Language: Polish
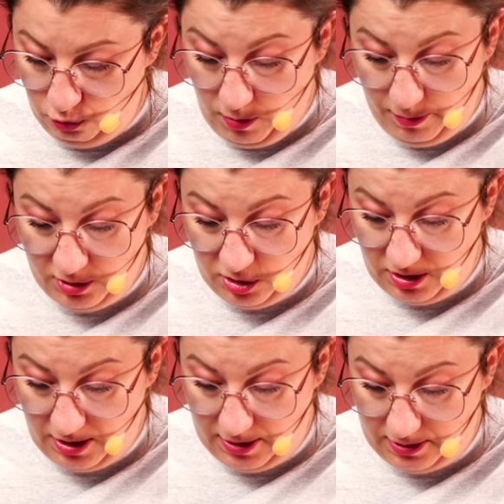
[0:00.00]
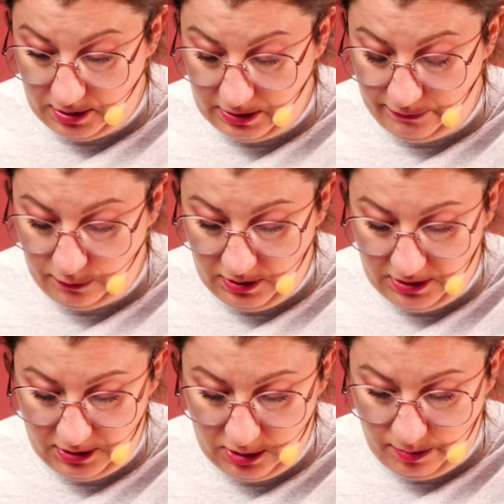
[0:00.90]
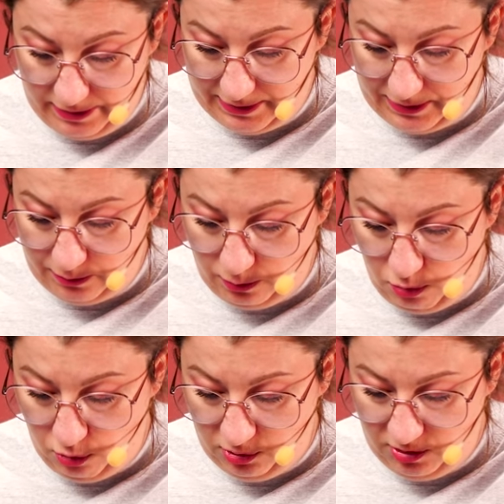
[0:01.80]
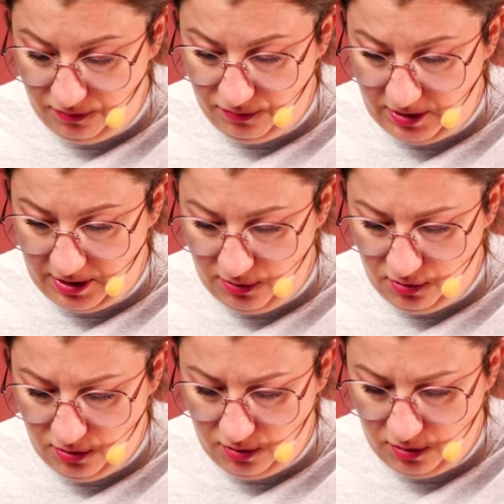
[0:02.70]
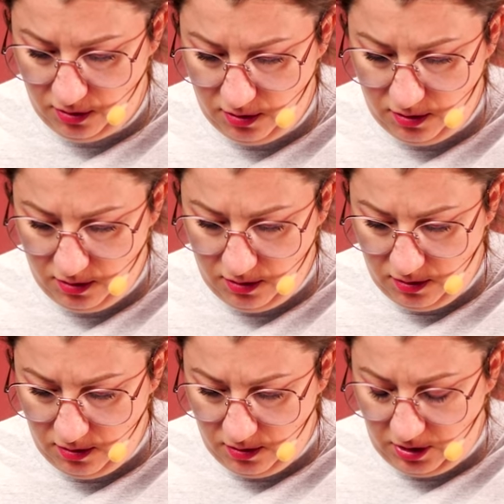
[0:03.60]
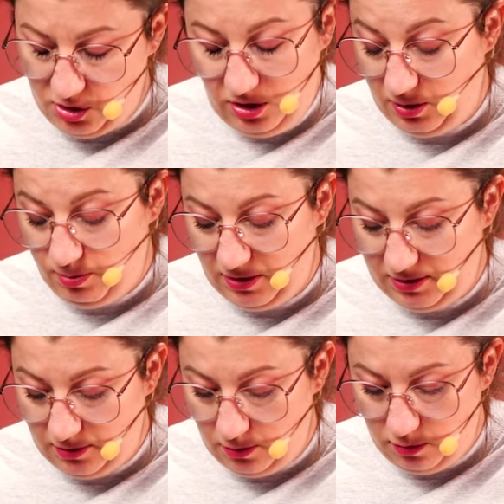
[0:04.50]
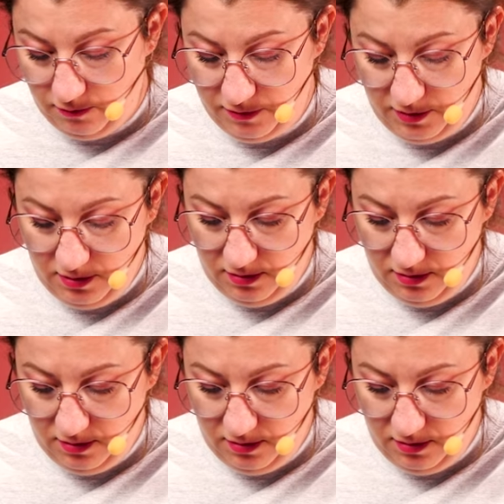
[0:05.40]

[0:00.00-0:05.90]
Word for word: Tu mamy szaleństwo, jakiś chyba złoty French. Znaczy taki platynowy